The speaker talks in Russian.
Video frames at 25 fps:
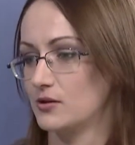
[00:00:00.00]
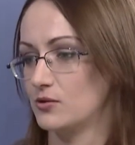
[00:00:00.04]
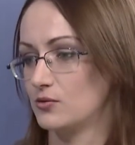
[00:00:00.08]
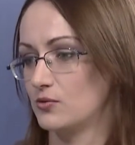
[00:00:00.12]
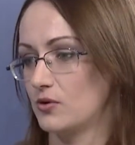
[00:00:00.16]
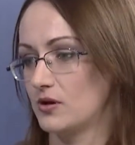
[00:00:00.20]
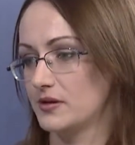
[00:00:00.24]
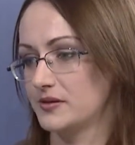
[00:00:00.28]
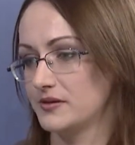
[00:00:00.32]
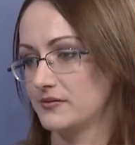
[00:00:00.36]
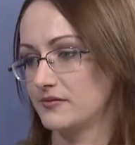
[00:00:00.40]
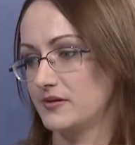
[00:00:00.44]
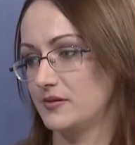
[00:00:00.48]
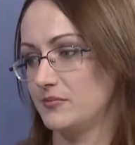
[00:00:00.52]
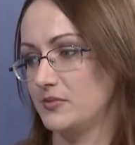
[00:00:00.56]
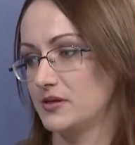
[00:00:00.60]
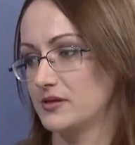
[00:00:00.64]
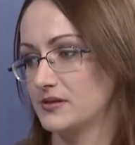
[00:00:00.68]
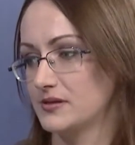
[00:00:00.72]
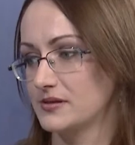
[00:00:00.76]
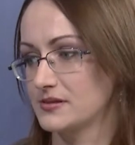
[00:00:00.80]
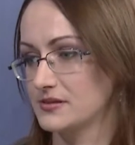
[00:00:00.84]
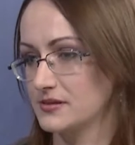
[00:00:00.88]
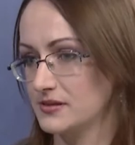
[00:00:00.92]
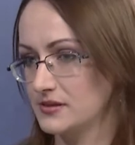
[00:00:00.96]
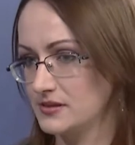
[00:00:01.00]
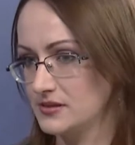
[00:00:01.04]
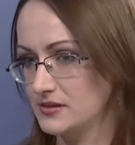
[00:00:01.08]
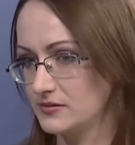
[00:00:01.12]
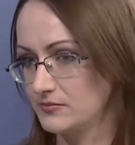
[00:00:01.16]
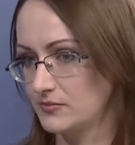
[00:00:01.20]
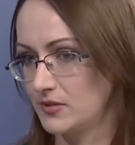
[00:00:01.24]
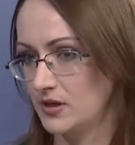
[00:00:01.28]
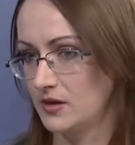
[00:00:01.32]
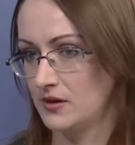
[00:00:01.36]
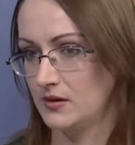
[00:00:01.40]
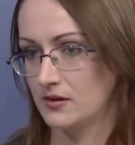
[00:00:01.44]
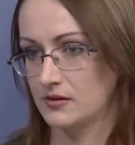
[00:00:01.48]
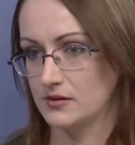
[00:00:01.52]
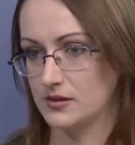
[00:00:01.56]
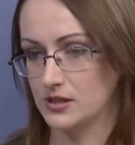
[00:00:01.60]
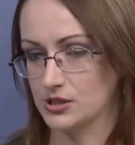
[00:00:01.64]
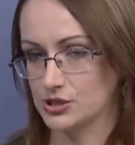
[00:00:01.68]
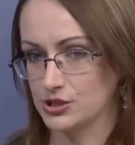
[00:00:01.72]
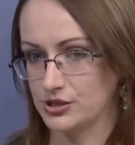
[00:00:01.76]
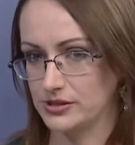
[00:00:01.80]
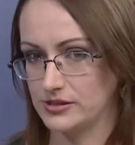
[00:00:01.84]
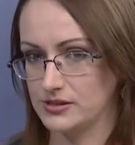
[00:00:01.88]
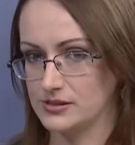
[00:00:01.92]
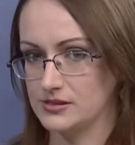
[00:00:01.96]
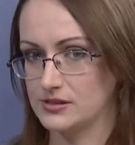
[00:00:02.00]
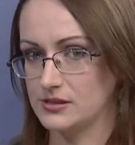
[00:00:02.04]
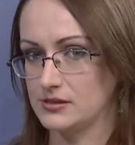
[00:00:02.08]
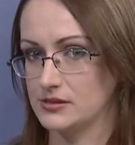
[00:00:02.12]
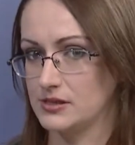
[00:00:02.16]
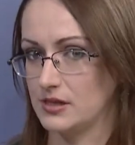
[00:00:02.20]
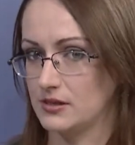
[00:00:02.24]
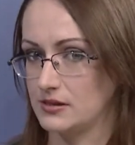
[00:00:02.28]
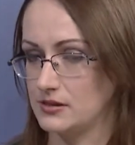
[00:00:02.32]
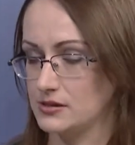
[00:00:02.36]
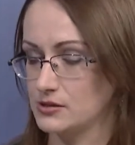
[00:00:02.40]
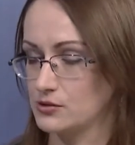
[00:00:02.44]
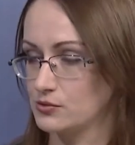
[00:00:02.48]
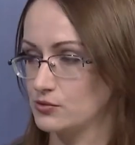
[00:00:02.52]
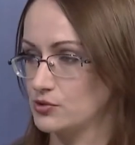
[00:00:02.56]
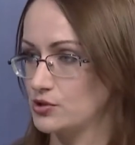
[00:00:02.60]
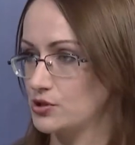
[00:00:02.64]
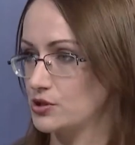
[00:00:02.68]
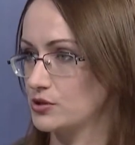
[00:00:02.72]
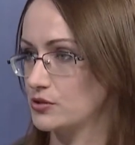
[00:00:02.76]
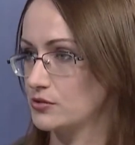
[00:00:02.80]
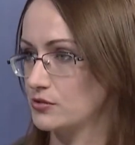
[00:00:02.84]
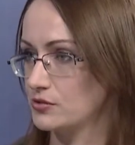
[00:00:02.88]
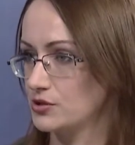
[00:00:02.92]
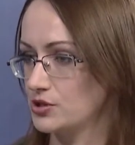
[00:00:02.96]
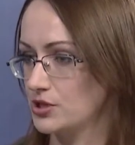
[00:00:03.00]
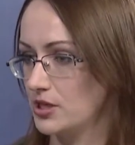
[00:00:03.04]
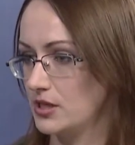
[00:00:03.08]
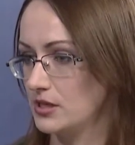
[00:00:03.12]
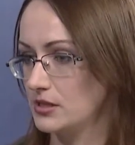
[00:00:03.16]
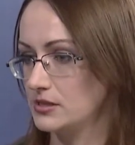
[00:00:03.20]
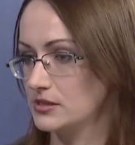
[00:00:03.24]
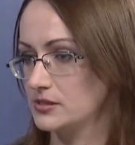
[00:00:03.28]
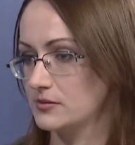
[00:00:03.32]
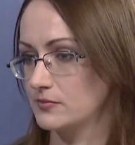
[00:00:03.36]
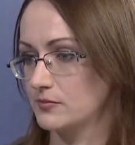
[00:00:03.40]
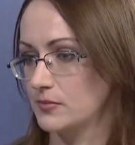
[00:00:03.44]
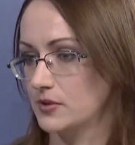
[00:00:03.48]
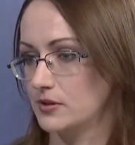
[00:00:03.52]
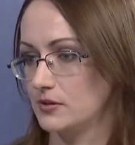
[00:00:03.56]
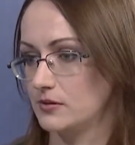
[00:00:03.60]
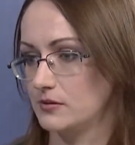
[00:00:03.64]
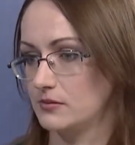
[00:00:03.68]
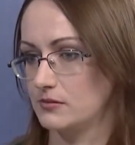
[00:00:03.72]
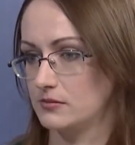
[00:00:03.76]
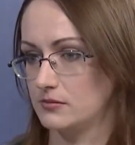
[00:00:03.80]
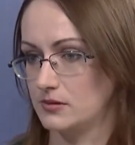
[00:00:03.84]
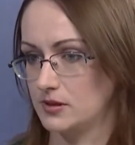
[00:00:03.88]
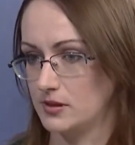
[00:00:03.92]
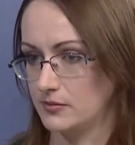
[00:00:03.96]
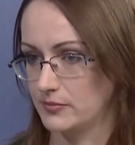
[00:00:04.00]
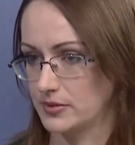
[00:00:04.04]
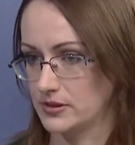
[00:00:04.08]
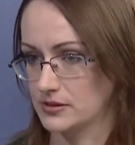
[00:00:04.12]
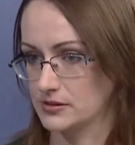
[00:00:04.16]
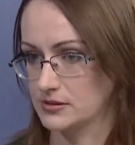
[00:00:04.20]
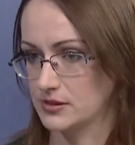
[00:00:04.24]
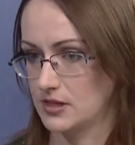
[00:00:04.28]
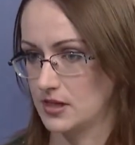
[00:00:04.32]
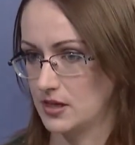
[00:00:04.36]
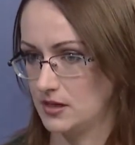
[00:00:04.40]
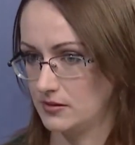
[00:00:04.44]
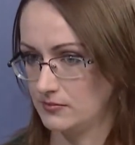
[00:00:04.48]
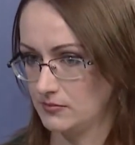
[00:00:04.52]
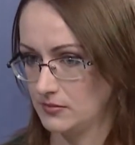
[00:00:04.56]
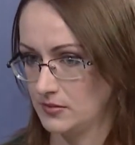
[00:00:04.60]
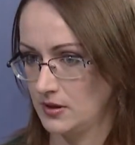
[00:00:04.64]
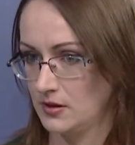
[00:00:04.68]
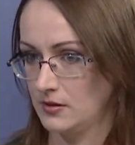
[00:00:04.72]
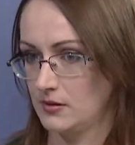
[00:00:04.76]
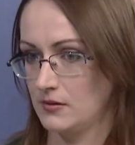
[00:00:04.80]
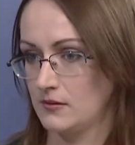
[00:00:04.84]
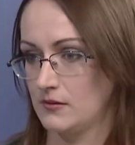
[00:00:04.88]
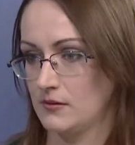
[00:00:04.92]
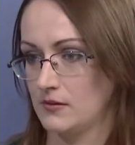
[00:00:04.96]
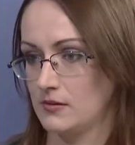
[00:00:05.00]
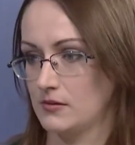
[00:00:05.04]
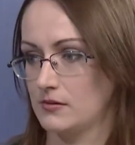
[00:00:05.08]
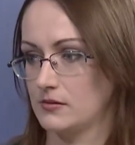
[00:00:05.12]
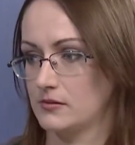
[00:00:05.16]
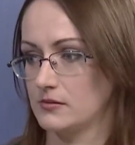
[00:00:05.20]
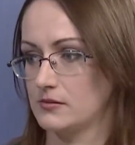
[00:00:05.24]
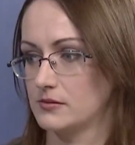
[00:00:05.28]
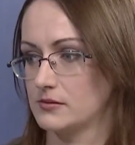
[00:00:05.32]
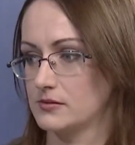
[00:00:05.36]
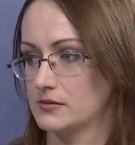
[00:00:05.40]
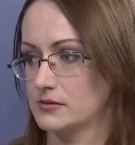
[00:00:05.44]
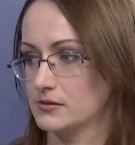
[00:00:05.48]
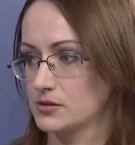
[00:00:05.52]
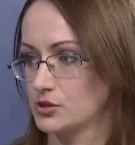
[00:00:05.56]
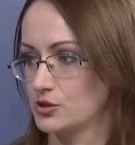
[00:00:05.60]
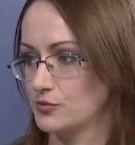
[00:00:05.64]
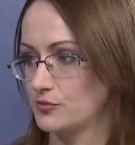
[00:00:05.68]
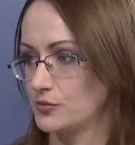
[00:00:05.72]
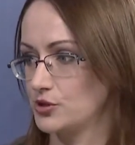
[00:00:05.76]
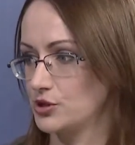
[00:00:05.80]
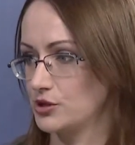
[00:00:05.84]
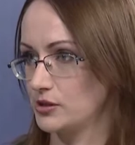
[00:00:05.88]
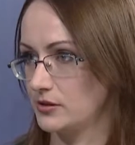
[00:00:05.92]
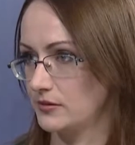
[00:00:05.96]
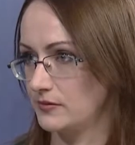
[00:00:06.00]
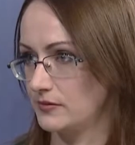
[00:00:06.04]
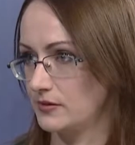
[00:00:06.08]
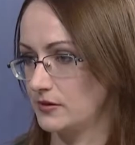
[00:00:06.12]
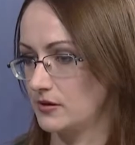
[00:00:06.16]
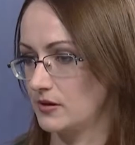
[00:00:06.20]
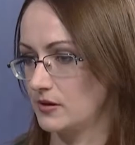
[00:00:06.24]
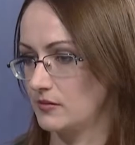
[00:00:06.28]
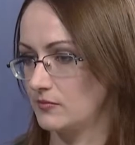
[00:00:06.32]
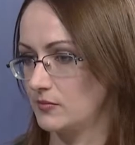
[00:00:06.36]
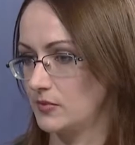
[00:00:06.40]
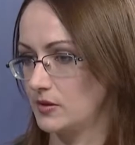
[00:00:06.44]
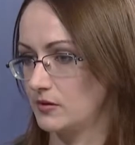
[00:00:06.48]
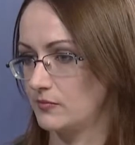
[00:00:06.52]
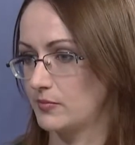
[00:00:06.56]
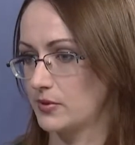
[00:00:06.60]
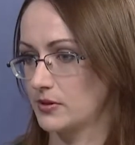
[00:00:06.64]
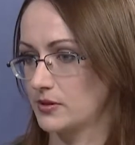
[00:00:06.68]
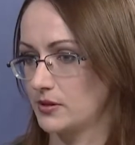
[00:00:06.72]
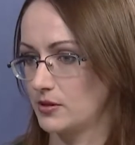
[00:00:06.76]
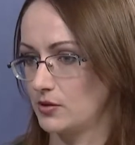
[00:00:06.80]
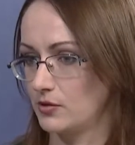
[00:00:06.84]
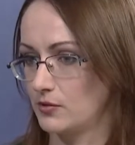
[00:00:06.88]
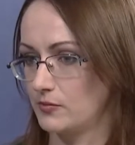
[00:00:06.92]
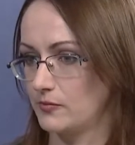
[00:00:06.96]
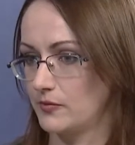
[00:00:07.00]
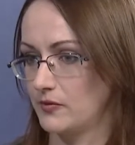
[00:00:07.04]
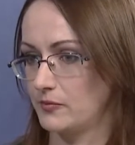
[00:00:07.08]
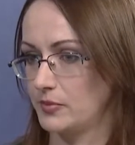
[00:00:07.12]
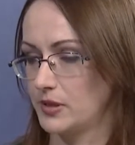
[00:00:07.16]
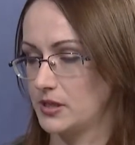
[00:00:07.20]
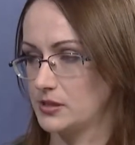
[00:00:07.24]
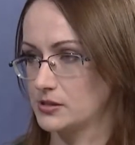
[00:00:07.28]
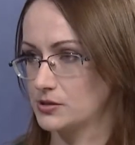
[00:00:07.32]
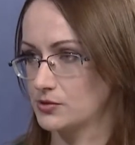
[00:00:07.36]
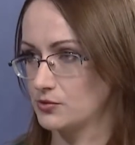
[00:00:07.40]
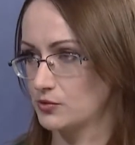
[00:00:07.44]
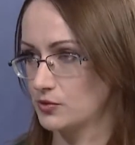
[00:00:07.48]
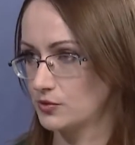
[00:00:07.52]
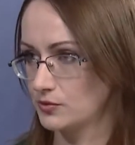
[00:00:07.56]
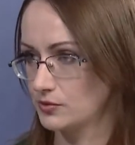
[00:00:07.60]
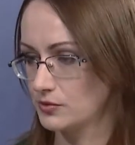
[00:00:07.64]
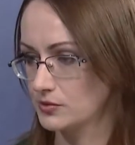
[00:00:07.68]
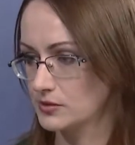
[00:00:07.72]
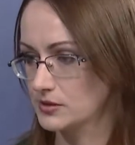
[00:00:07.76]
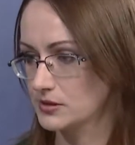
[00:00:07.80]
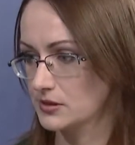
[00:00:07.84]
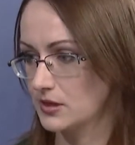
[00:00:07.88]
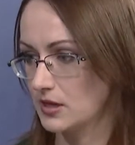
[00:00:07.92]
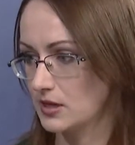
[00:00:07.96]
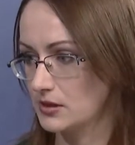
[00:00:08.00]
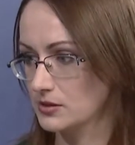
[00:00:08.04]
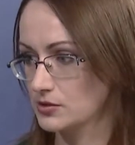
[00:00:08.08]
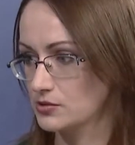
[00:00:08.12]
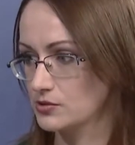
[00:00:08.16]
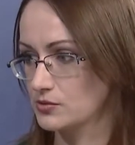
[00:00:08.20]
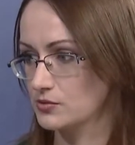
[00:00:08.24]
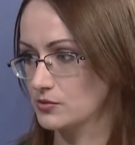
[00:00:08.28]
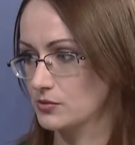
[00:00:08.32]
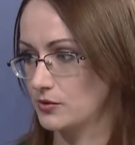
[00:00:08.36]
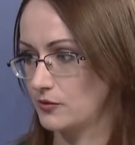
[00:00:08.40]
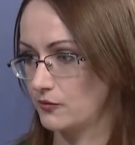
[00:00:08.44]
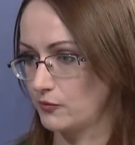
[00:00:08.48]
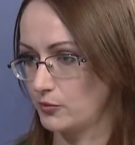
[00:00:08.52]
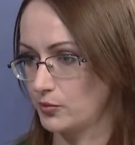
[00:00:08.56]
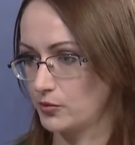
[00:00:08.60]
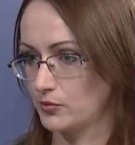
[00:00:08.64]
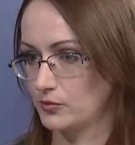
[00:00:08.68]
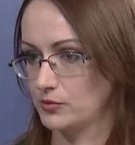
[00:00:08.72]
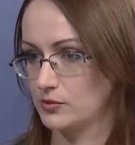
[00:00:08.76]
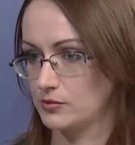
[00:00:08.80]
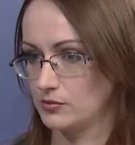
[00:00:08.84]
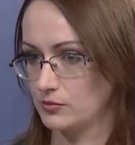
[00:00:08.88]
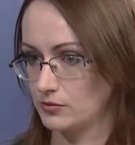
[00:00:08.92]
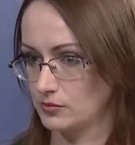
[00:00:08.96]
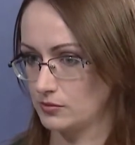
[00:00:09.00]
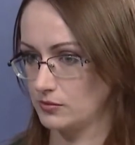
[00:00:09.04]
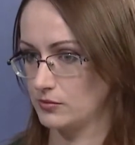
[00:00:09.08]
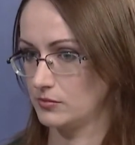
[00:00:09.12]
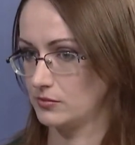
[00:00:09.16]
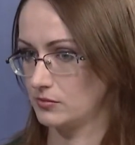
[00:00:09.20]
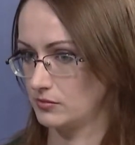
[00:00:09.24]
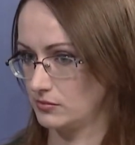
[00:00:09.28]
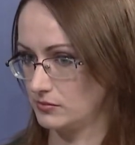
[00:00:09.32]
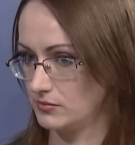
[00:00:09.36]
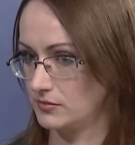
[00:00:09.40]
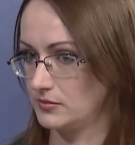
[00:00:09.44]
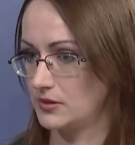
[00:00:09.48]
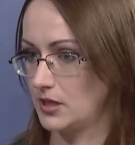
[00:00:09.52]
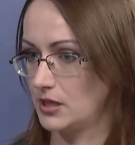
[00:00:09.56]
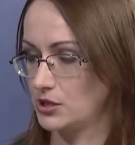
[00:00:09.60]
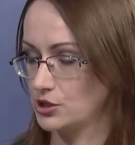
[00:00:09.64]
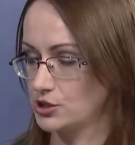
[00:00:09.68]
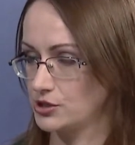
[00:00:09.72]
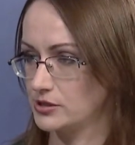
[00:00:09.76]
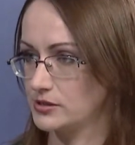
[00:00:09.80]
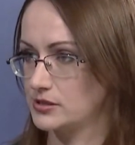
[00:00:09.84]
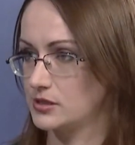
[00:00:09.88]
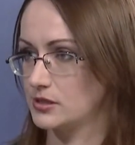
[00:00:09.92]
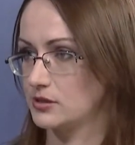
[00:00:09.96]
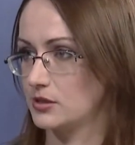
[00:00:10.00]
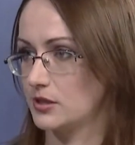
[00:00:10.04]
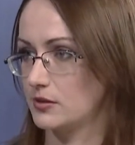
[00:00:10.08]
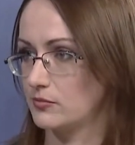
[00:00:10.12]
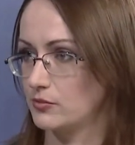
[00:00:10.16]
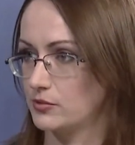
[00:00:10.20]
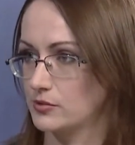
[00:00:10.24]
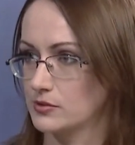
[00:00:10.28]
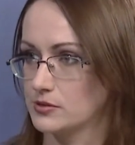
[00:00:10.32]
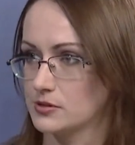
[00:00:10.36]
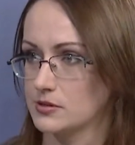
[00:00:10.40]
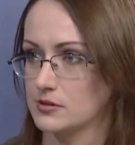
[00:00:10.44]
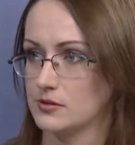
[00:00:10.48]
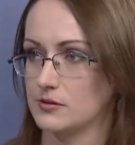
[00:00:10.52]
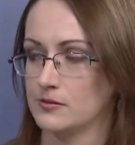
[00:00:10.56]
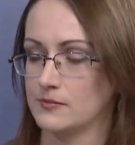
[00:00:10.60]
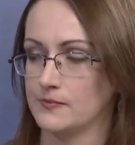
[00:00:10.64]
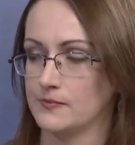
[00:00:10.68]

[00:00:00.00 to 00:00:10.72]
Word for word: Но одновременно с этим, даже если такие случаи случались, мы не бросаем э, скажем, человека, мы подаем в апелляционную инстанцию и вплоть до дальше, если требуется.